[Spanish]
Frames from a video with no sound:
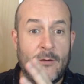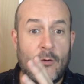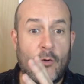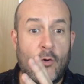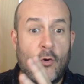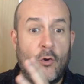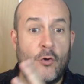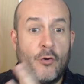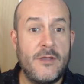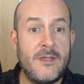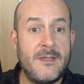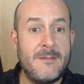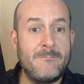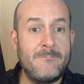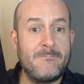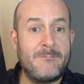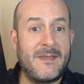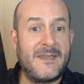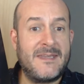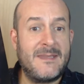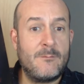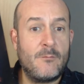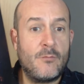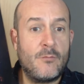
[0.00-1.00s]
Hoy
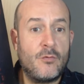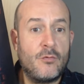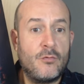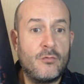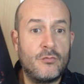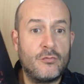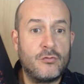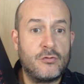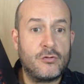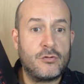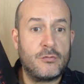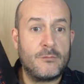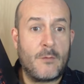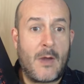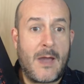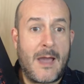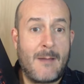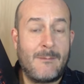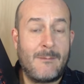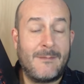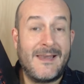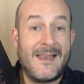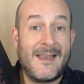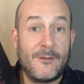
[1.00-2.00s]
venimos a
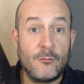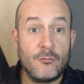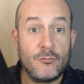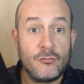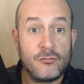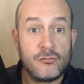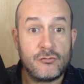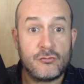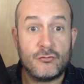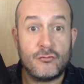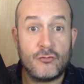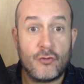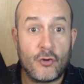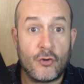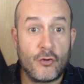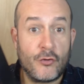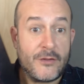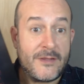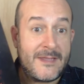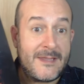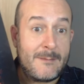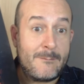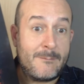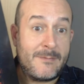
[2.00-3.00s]
hablaros no
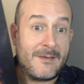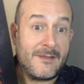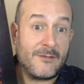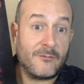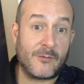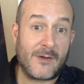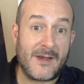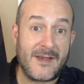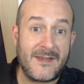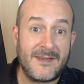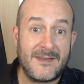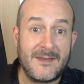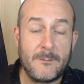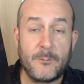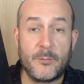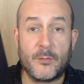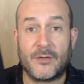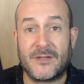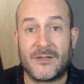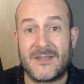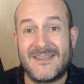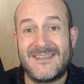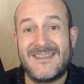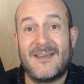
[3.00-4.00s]
de Blade Runner
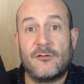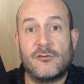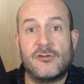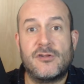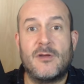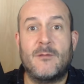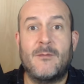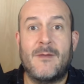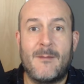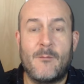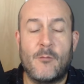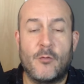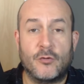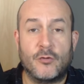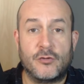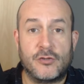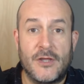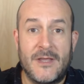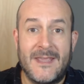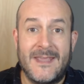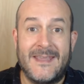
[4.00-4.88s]
porque ya os hablamos